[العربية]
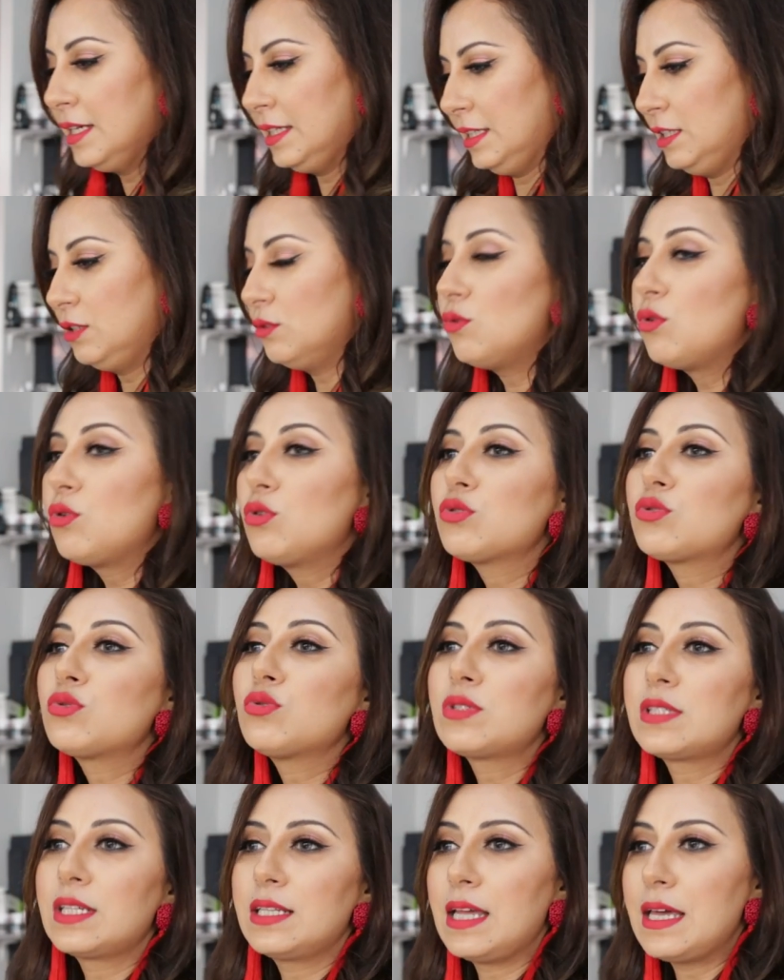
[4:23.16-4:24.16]
يعني
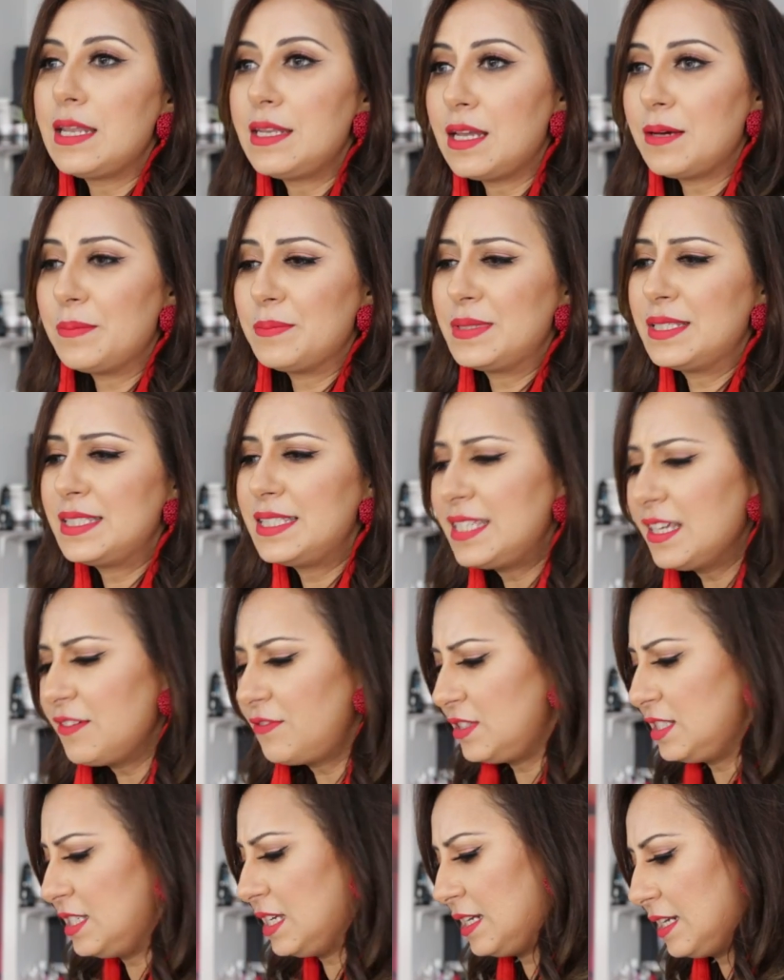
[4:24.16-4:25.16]
وخصوصا ان
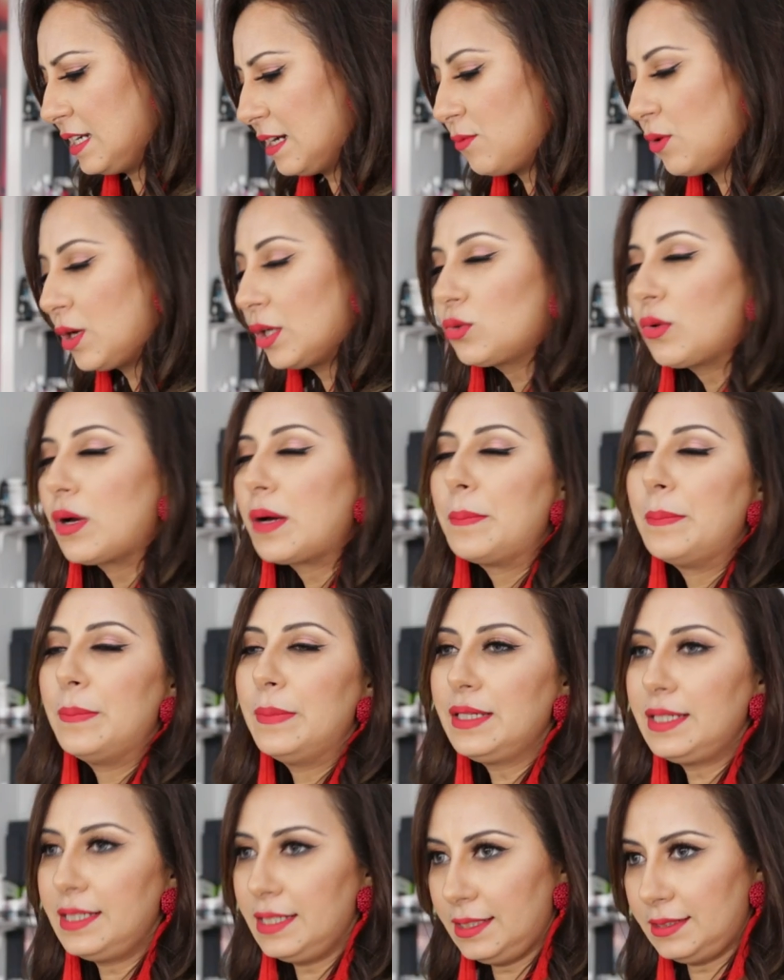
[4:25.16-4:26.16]
بزاف ديال لي لابوغاتوار
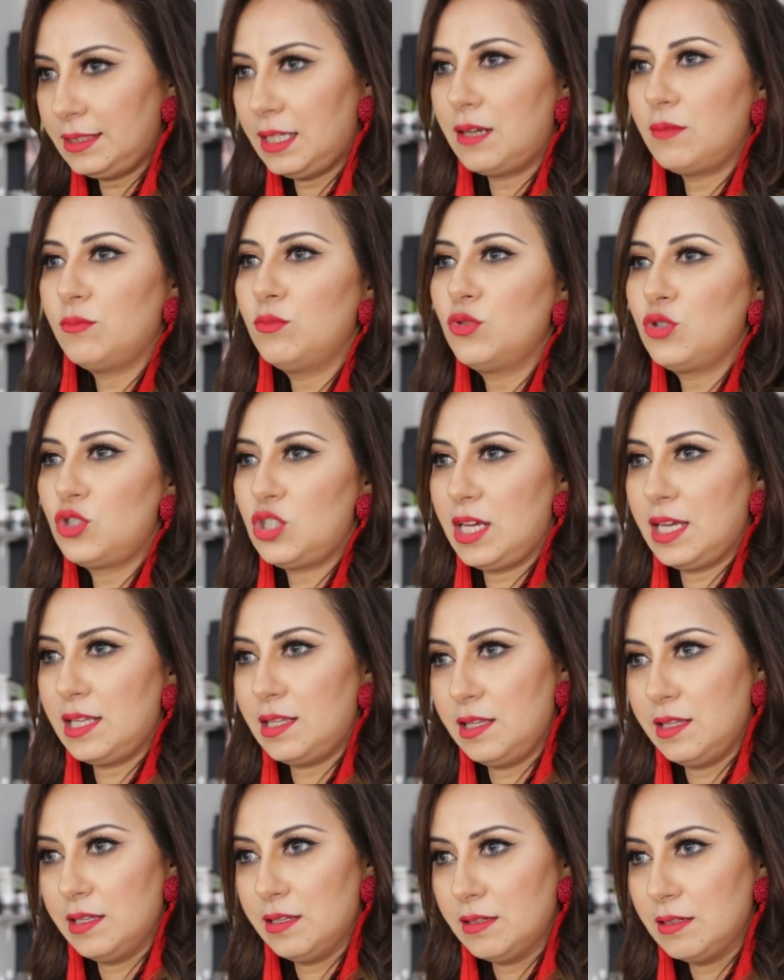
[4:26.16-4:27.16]
ما كيحترموش
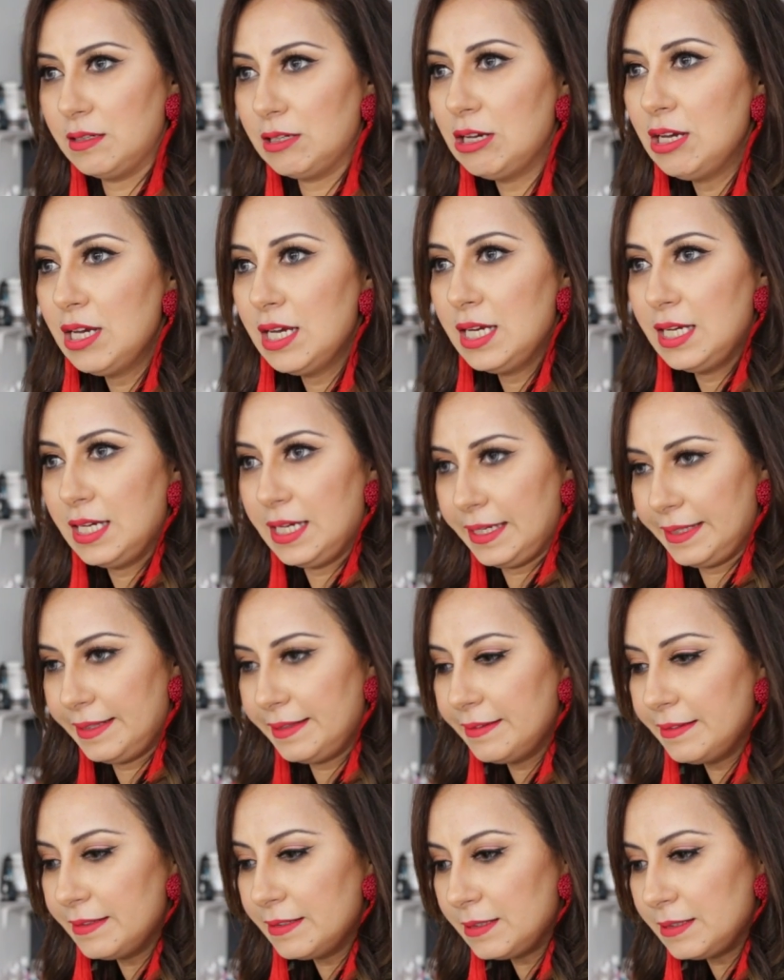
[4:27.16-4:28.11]
هاد ال هاد